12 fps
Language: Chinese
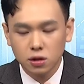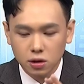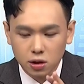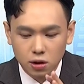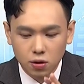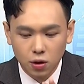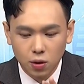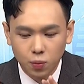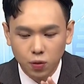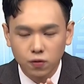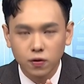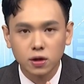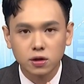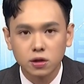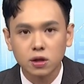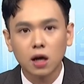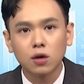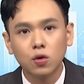实，这有一部分是
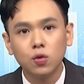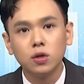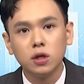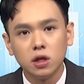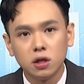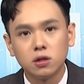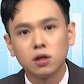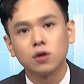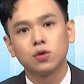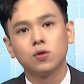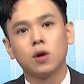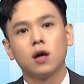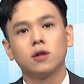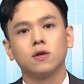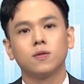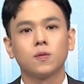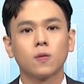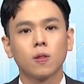他故意营造出来的。
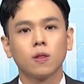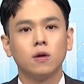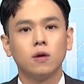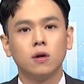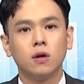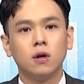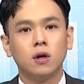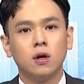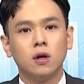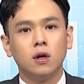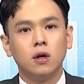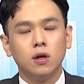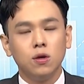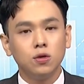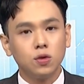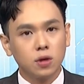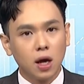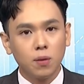因为
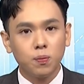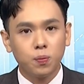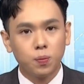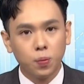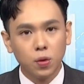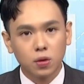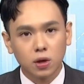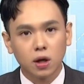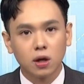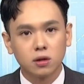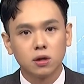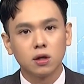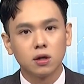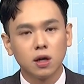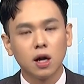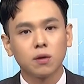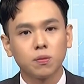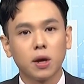说他不可能
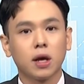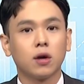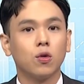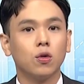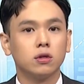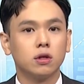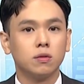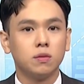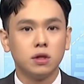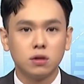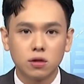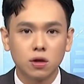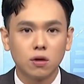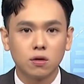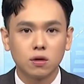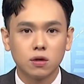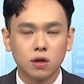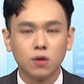让美国的民众
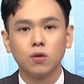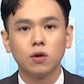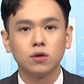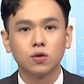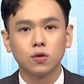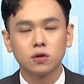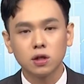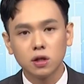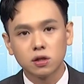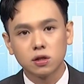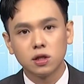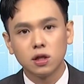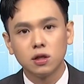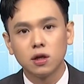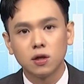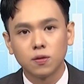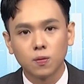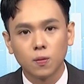认为说这个时间
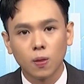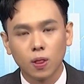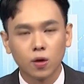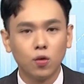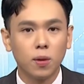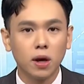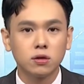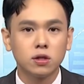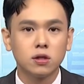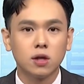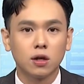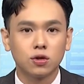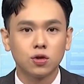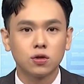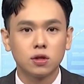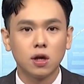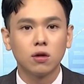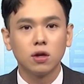点股票市场就
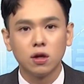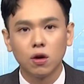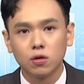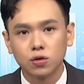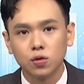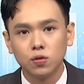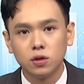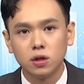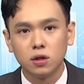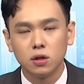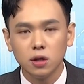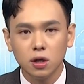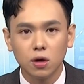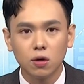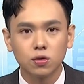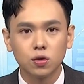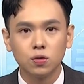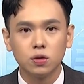是要利空出尽，利
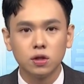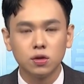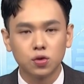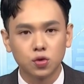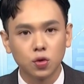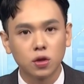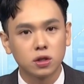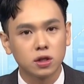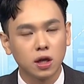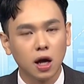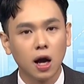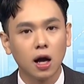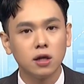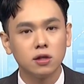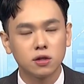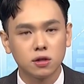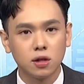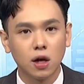空出尽，所以开
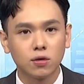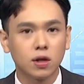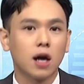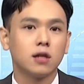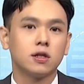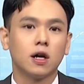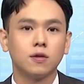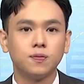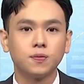始要大涨。